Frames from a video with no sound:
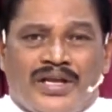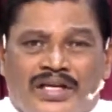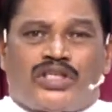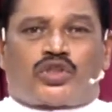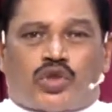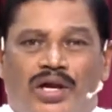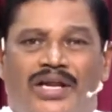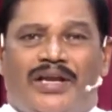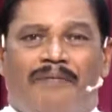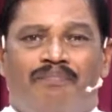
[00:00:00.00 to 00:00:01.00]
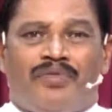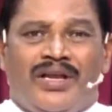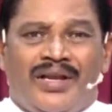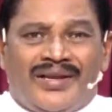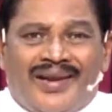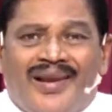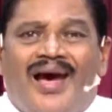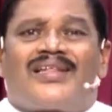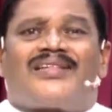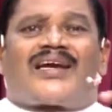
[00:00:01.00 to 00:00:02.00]
என்று சொல்லி
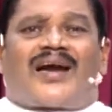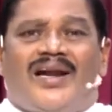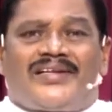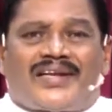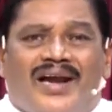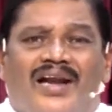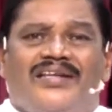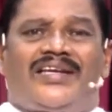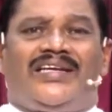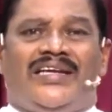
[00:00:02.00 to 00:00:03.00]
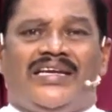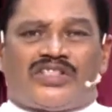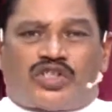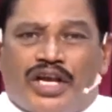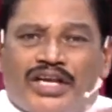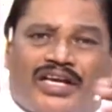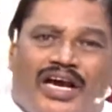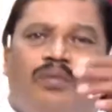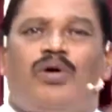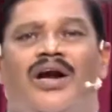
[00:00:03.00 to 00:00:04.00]
இல்லாததை காட்டி காட்டி
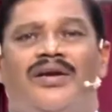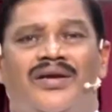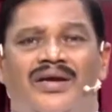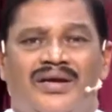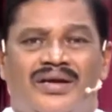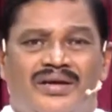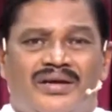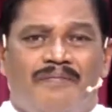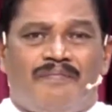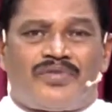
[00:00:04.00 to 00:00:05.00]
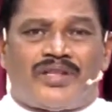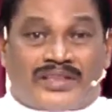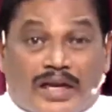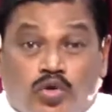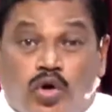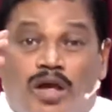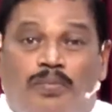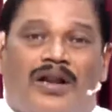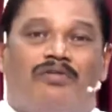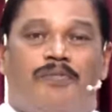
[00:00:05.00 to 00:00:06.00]
சீக்கிரமாய் தற்கொலை
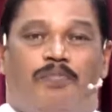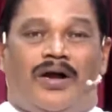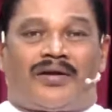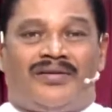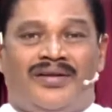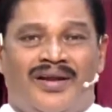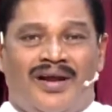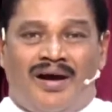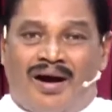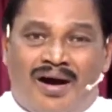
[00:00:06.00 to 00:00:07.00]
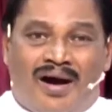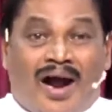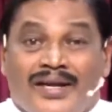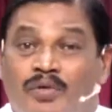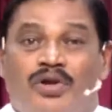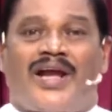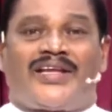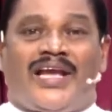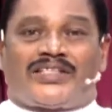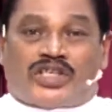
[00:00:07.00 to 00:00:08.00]
பண்ண வைப்பான்
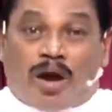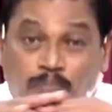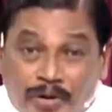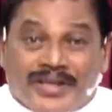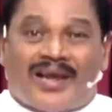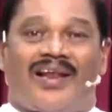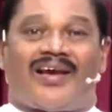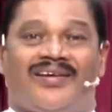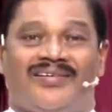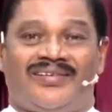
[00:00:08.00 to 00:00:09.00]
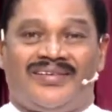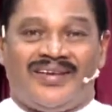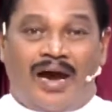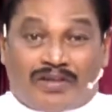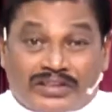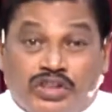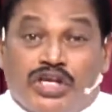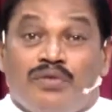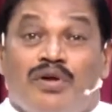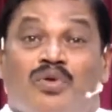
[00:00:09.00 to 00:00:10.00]
ஆண்டவராகிய இயேசு அப்படி அல்ல அவர்
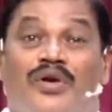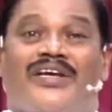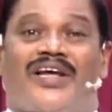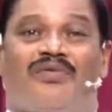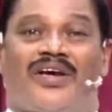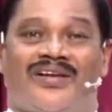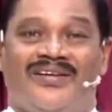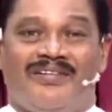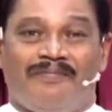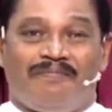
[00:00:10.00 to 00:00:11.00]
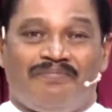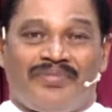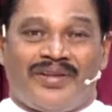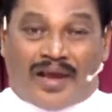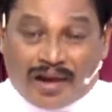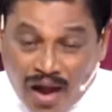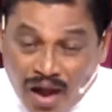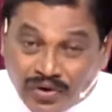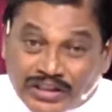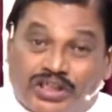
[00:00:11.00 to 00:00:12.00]
ஜீவன் கொடுக்கிறவர்
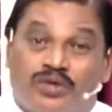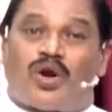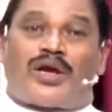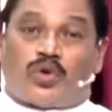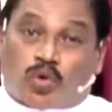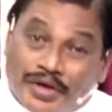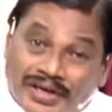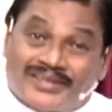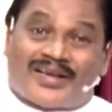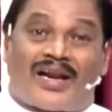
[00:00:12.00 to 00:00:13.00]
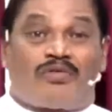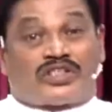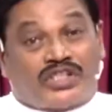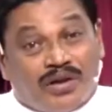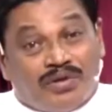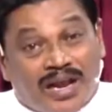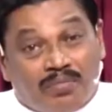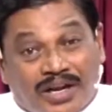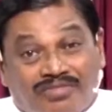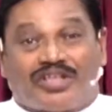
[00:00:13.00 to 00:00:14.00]
எல்லாவற்றையும் உனக்கு கொடுக்கத்தான் அவர் சிலுவையில
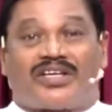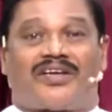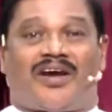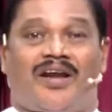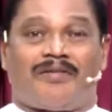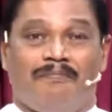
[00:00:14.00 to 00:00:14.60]
மறித்திருக்கிறார்